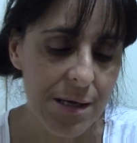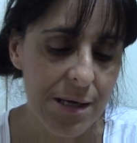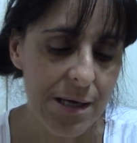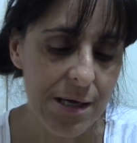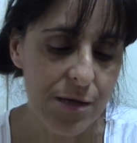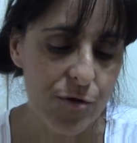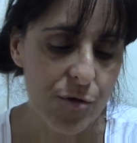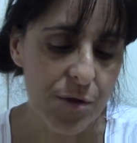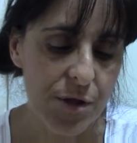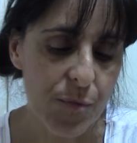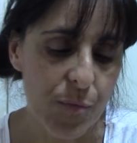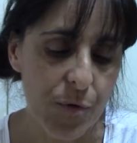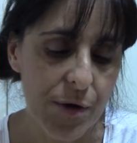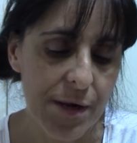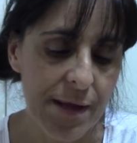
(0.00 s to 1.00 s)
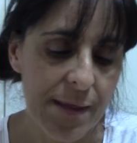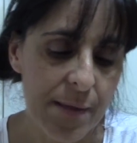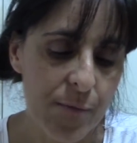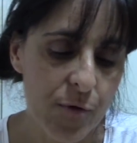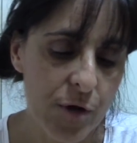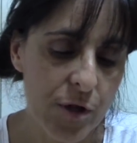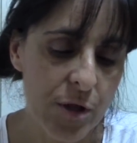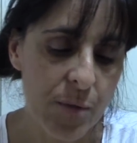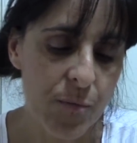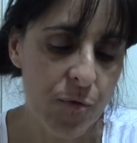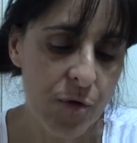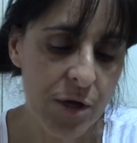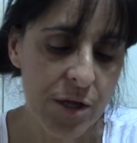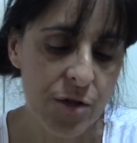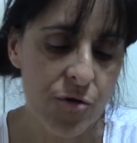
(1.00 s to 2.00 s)
Entonces, pues nada, poquito a
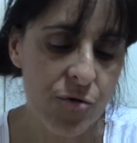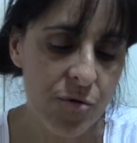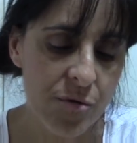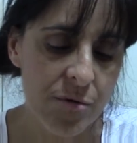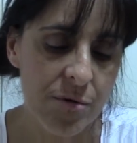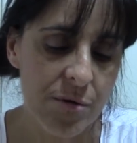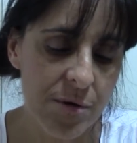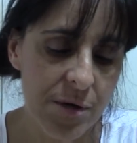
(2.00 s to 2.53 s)
poquito